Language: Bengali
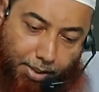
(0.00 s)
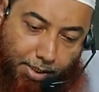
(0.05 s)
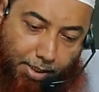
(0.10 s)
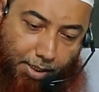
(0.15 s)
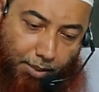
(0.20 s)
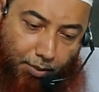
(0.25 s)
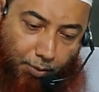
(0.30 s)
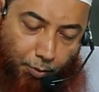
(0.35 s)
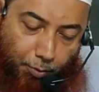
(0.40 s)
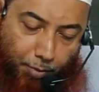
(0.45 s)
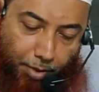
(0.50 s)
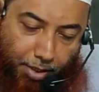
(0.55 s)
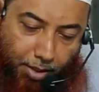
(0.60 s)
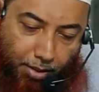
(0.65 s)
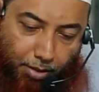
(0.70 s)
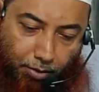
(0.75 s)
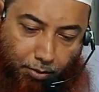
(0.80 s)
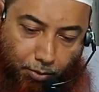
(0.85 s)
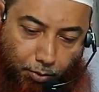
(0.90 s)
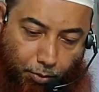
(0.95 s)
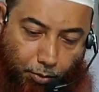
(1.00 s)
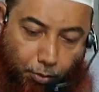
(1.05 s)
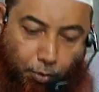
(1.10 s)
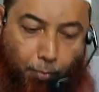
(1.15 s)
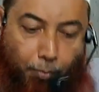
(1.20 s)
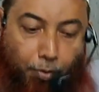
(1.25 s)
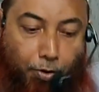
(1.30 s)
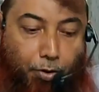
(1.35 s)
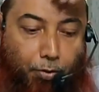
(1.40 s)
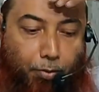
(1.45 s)
যে খুবই
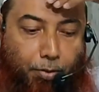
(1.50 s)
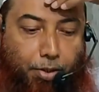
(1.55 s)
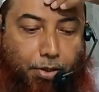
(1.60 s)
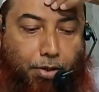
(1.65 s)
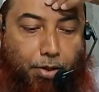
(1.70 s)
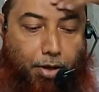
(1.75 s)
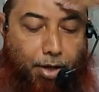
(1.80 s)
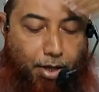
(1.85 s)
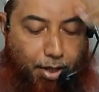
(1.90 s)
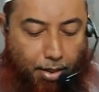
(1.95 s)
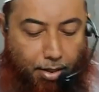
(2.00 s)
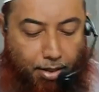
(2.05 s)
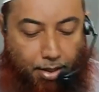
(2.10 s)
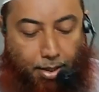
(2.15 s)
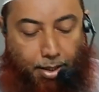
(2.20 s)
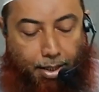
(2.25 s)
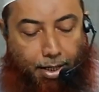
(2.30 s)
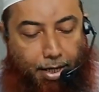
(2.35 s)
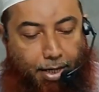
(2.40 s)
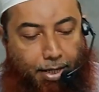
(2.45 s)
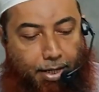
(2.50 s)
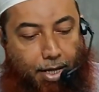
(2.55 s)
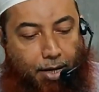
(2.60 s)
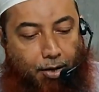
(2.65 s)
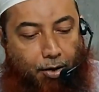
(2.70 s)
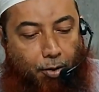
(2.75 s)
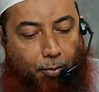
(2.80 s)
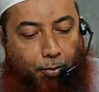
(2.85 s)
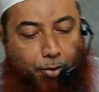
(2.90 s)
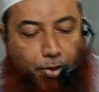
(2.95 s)
গুরুত্বপূর্ণ বিষয়
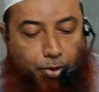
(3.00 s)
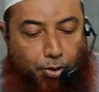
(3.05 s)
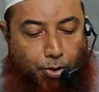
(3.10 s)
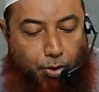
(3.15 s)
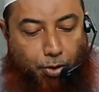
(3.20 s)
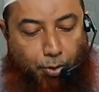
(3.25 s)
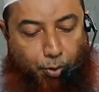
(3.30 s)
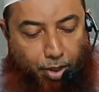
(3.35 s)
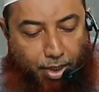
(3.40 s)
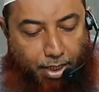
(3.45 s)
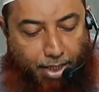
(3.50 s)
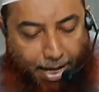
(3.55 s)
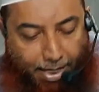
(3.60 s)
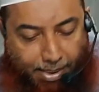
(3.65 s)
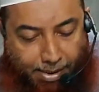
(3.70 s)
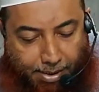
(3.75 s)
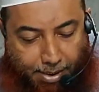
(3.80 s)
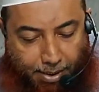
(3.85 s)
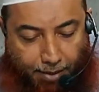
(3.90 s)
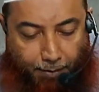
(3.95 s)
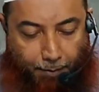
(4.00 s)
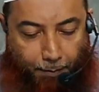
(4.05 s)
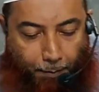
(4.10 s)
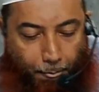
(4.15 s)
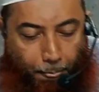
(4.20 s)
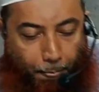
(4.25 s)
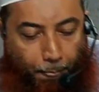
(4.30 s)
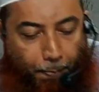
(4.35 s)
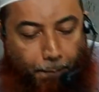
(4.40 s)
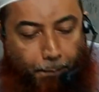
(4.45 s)
এটার অবশ্যই দলিল আছে
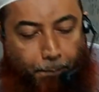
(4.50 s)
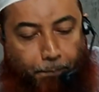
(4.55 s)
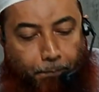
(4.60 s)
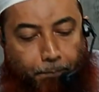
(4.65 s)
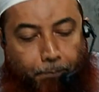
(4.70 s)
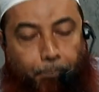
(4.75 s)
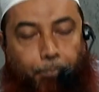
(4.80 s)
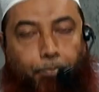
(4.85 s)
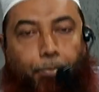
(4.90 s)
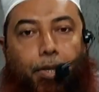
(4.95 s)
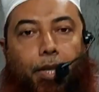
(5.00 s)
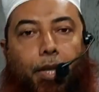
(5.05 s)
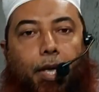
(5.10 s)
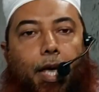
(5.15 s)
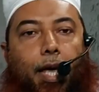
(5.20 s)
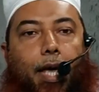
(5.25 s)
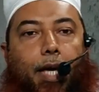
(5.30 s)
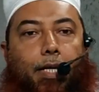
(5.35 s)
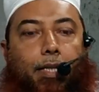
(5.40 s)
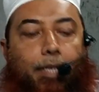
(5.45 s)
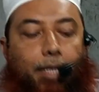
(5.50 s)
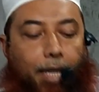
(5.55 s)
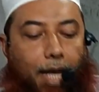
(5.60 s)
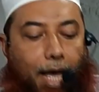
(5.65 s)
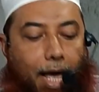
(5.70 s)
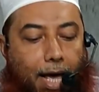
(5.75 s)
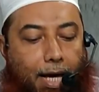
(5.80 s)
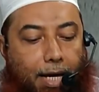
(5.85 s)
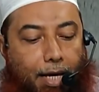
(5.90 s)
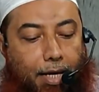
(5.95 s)
একদিন
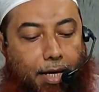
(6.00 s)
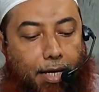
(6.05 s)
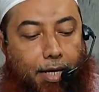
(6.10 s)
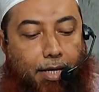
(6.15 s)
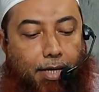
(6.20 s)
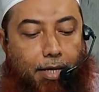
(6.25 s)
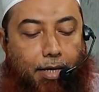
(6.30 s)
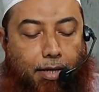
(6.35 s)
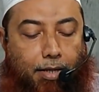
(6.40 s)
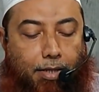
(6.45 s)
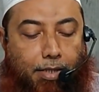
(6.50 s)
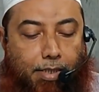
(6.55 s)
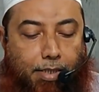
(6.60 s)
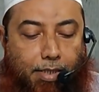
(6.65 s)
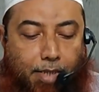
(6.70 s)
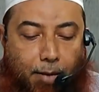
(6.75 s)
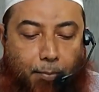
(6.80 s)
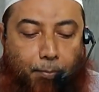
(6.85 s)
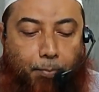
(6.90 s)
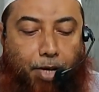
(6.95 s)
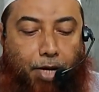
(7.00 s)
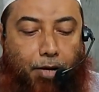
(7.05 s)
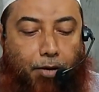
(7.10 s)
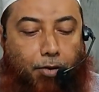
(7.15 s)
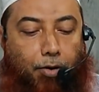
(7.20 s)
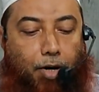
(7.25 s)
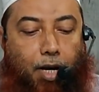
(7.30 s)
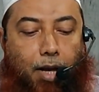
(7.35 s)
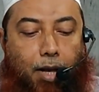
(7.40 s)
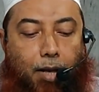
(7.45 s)
আগে সিয়াম
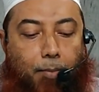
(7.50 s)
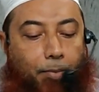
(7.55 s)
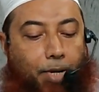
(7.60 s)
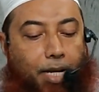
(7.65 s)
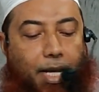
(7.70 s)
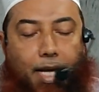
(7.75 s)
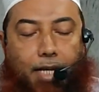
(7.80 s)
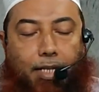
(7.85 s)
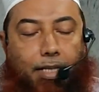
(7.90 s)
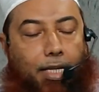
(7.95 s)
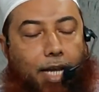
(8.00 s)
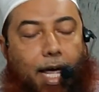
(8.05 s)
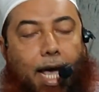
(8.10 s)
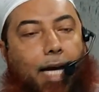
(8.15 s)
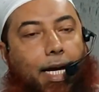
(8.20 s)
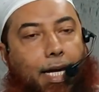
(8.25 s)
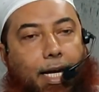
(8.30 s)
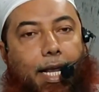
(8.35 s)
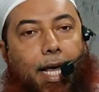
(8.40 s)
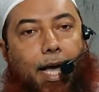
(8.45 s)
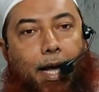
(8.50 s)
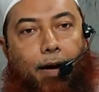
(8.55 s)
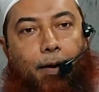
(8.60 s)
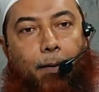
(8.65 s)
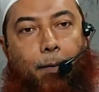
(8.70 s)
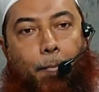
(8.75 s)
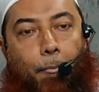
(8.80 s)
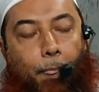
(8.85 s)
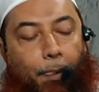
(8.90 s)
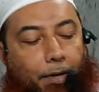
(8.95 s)
পালন করা মানে একদিন আগে না
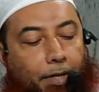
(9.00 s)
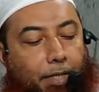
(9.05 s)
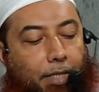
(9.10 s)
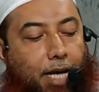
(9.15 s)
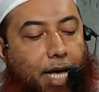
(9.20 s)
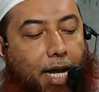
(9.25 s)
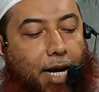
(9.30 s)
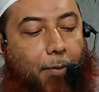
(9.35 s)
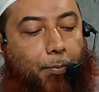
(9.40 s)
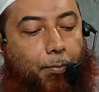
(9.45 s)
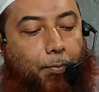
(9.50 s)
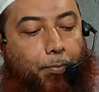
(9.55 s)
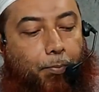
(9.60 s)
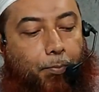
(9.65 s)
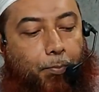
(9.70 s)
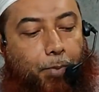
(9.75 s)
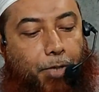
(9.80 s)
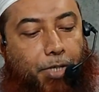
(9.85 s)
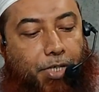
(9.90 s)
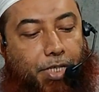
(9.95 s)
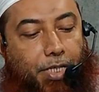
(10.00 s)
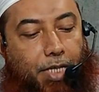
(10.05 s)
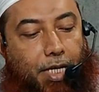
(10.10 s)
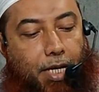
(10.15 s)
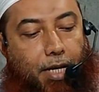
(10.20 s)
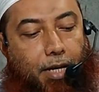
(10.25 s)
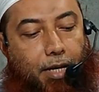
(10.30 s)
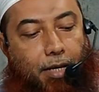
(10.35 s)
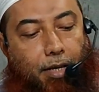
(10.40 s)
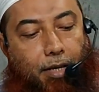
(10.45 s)
সারা বিশ্বে